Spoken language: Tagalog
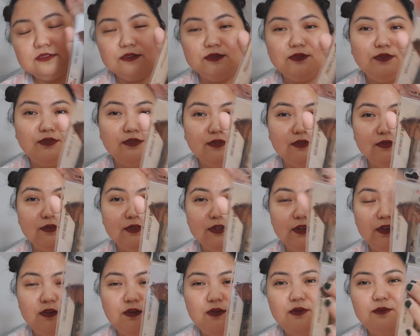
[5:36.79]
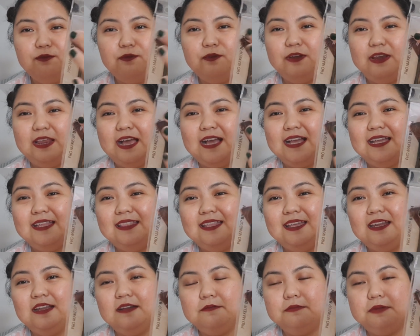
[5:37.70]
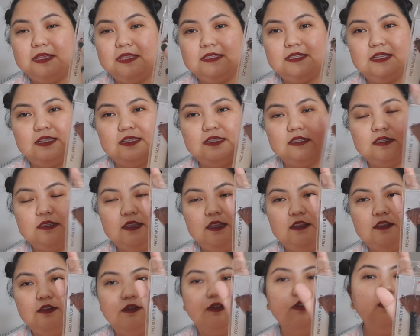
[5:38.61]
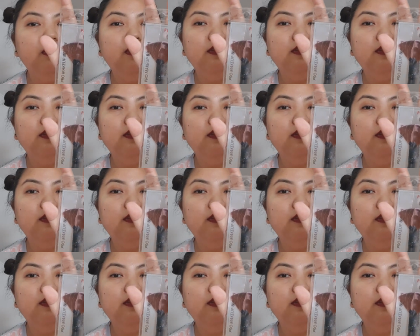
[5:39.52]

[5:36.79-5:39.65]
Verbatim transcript: So, yun, hopefully. Ang ganda ng bracelets nito.